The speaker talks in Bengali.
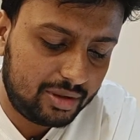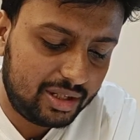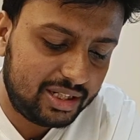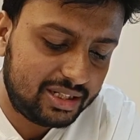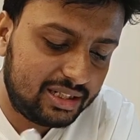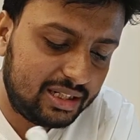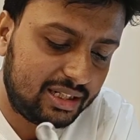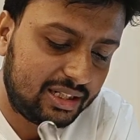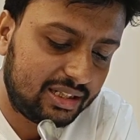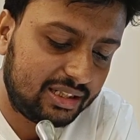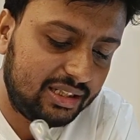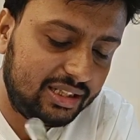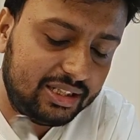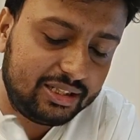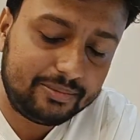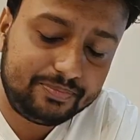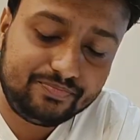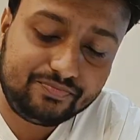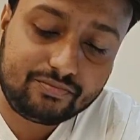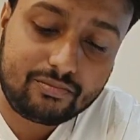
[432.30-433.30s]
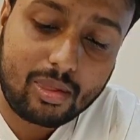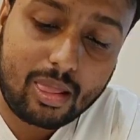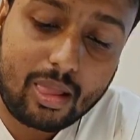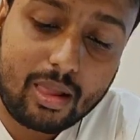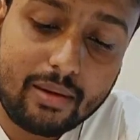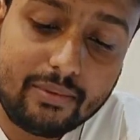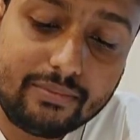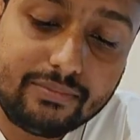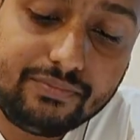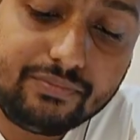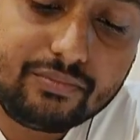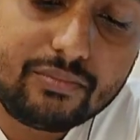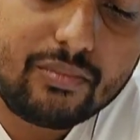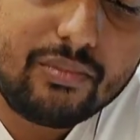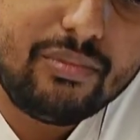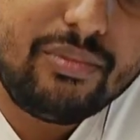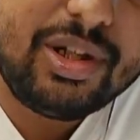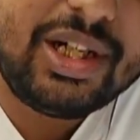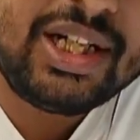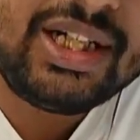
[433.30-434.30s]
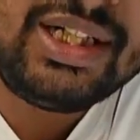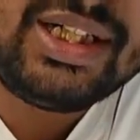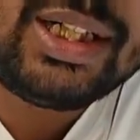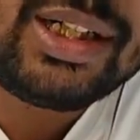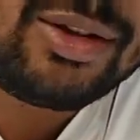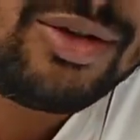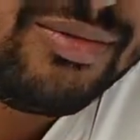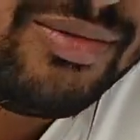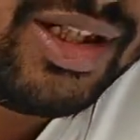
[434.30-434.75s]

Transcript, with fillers: এবার রেজালাটা দিয়ে বিরিয়ানিটা